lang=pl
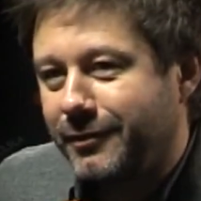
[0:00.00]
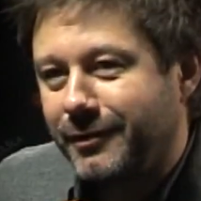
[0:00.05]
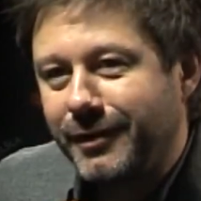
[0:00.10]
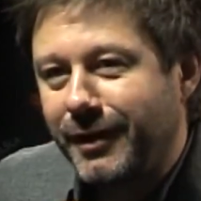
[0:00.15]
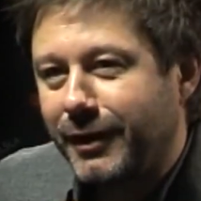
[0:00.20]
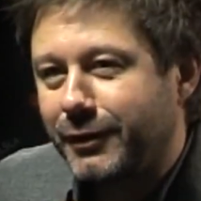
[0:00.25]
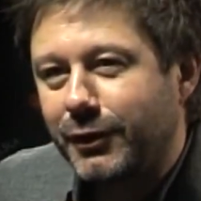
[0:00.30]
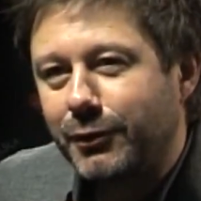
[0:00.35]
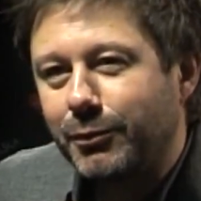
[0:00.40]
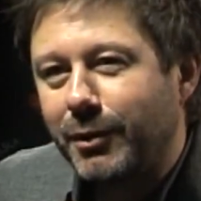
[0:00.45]

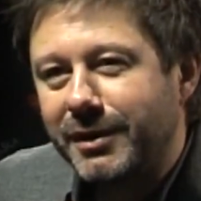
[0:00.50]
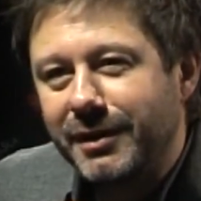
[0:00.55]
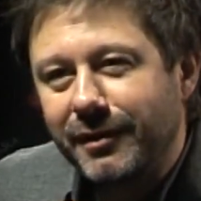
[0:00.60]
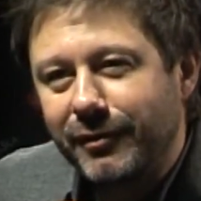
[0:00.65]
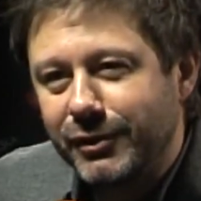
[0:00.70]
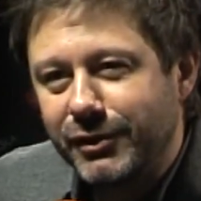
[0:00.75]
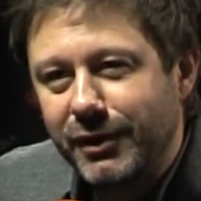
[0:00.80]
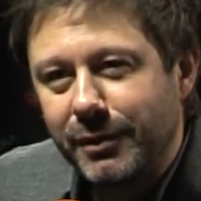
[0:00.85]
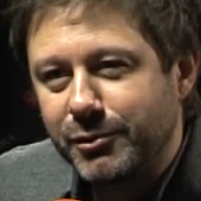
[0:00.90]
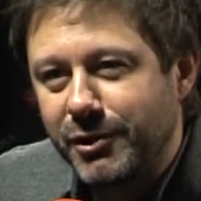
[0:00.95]
Ja dokładnie
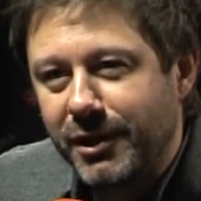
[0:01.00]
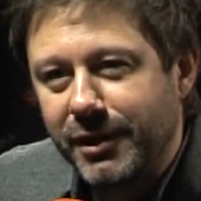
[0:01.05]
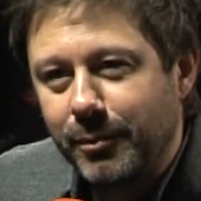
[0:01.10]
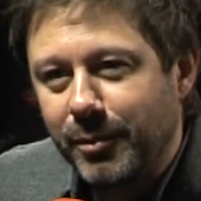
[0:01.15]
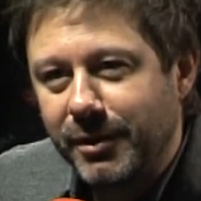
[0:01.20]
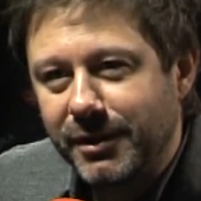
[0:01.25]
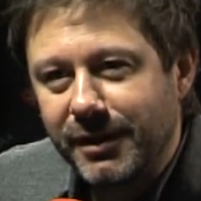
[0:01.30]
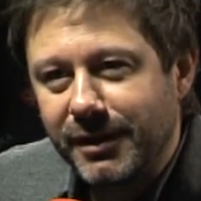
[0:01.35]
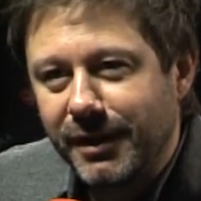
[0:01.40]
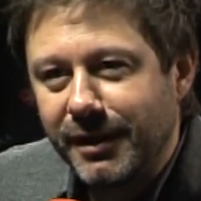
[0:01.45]
wiedziałem, że ja nie
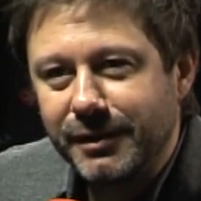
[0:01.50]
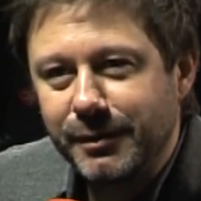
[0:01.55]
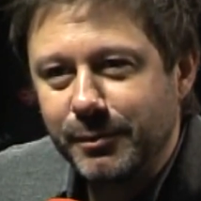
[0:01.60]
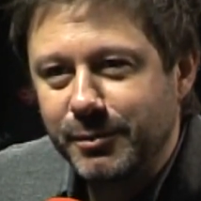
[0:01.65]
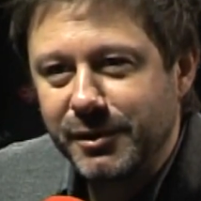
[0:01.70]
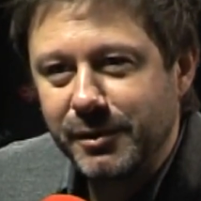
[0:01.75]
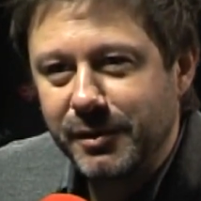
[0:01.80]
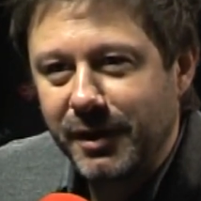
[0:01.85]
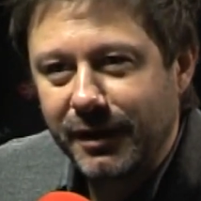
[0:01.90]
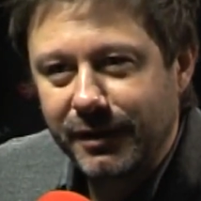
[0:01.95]
będę jednym
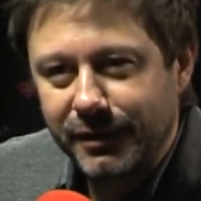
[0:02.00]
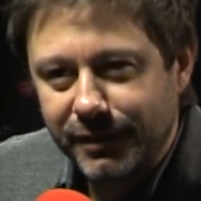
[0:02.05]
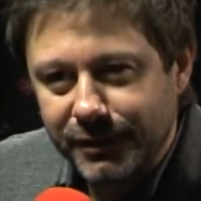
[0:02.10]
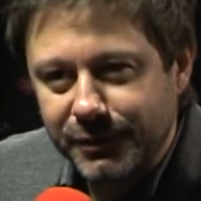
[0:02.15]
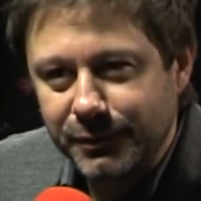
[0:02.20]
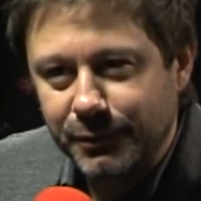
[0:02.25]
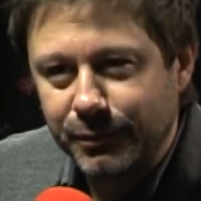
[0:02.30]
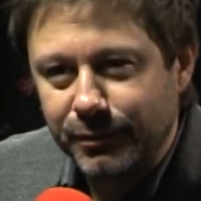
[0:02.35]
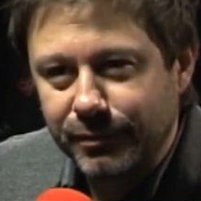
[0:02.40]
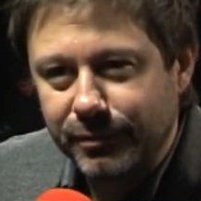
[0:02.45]
z tych
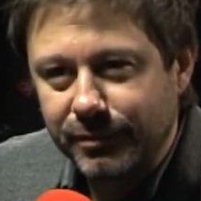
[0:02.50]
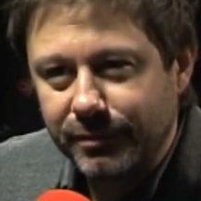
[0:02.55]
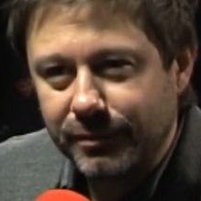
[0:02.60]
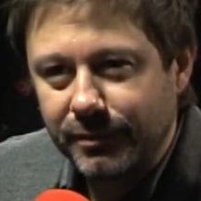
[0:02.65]
artystów.